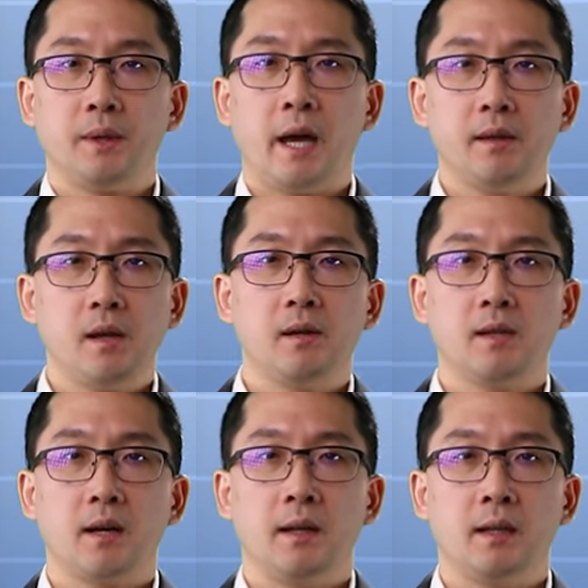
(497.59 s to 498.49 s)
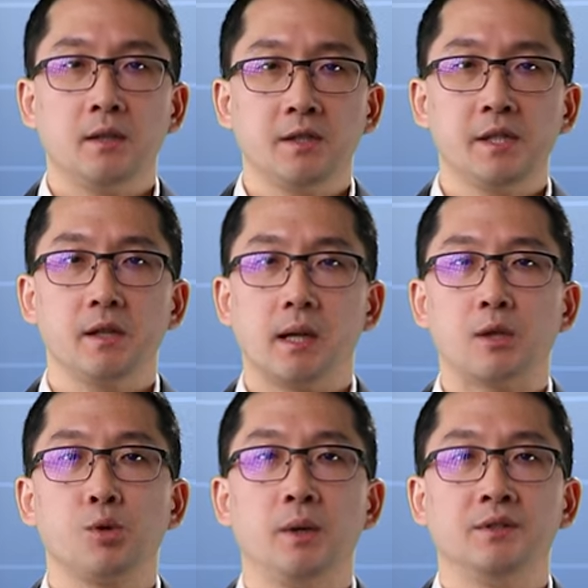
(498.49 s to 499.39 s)
네안데르탈인의 특징을
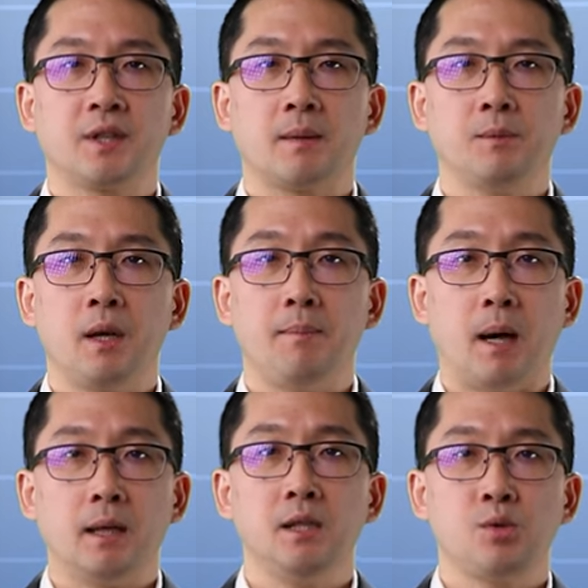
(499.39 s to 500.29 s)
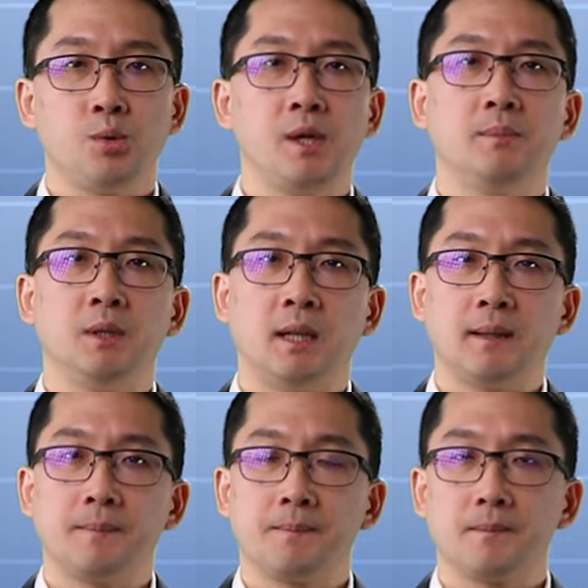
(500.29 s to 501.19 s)
가지고 있는 사람들이 많이 존재합니다.